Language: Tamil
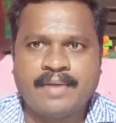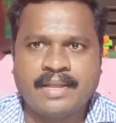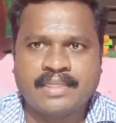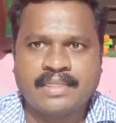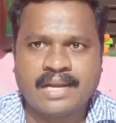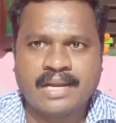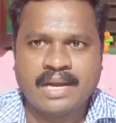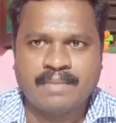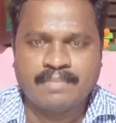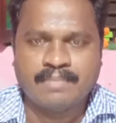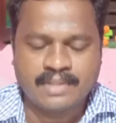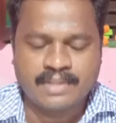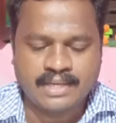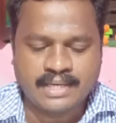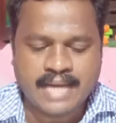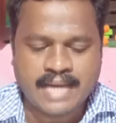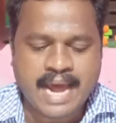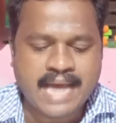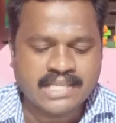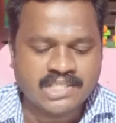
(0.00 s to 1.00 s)
வரித்தல்
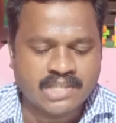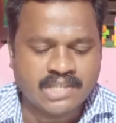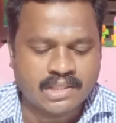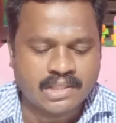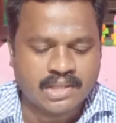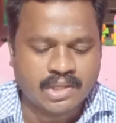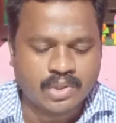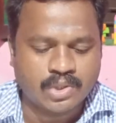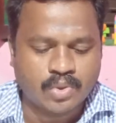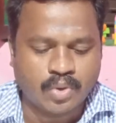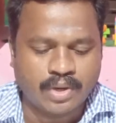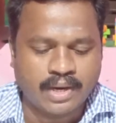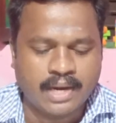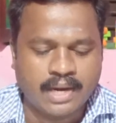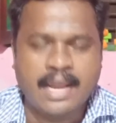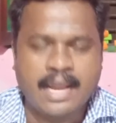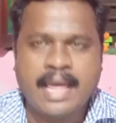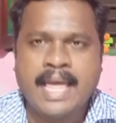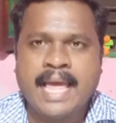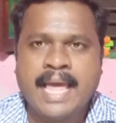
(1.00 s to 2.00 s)
என்பது டேஷ் நிறத்தின்
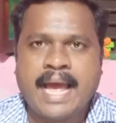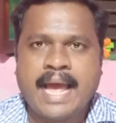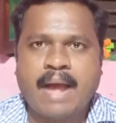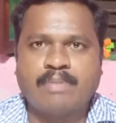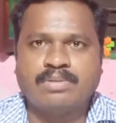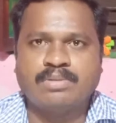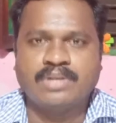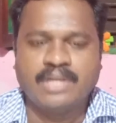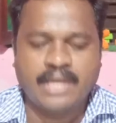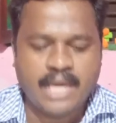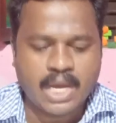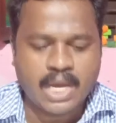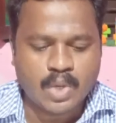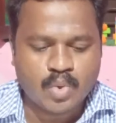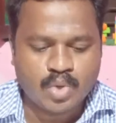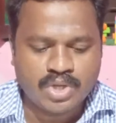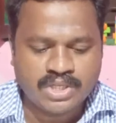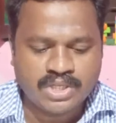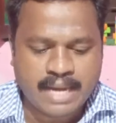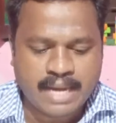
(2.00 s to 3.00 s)
தொழில் ஆப்ஷன் ஏ
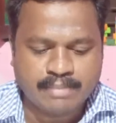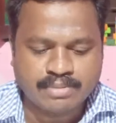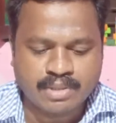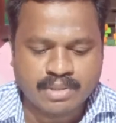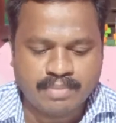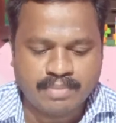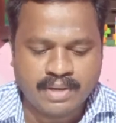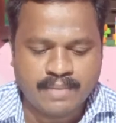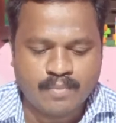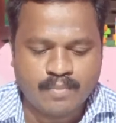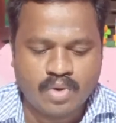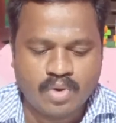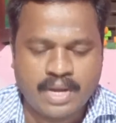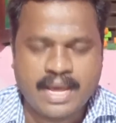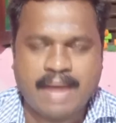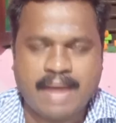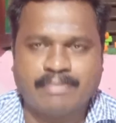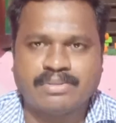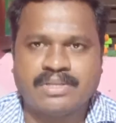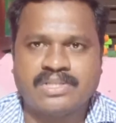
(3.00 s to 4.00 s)
குறிஞ்சி ஆப்ஷன் பி
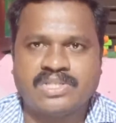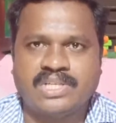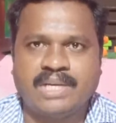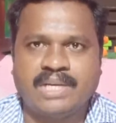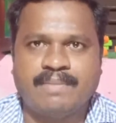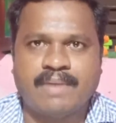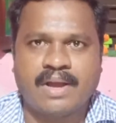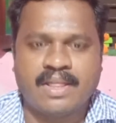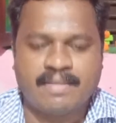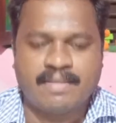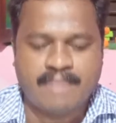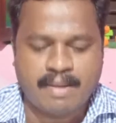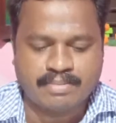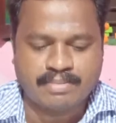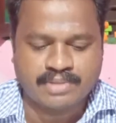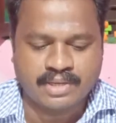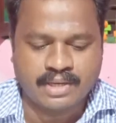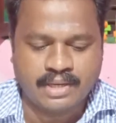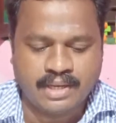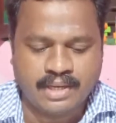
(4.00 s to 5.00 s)
முல்லை ஆப்ஷன் சி மருதம்
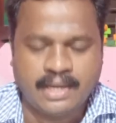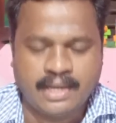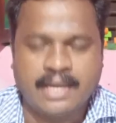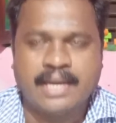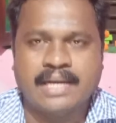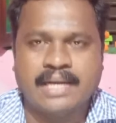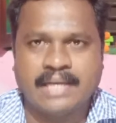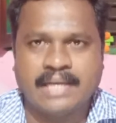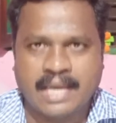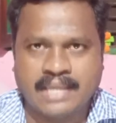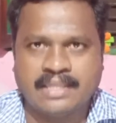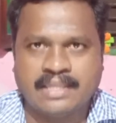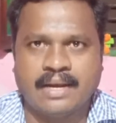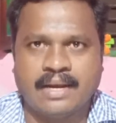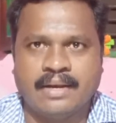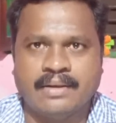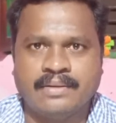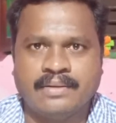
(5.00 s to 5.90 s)
ஆப்ஷன் டி நெய்தல்